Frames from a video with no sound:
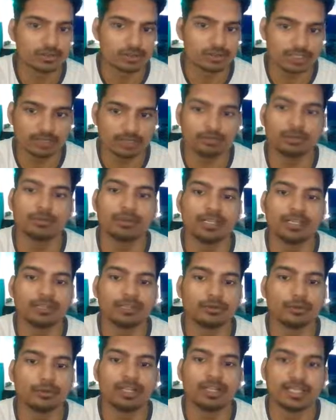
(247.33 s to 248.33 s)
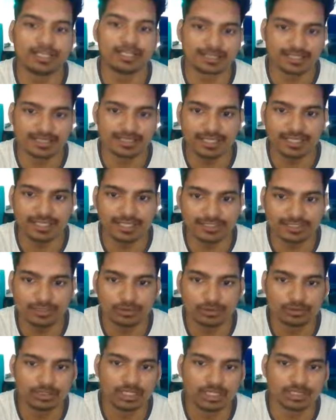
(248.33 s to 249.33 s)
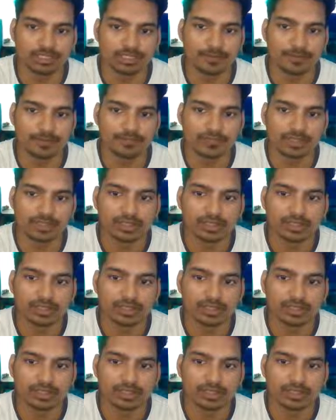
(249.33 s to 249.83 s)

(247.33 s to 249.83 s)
जो सब डोमेन है वो एक्सेस यहाँ से हो जाता है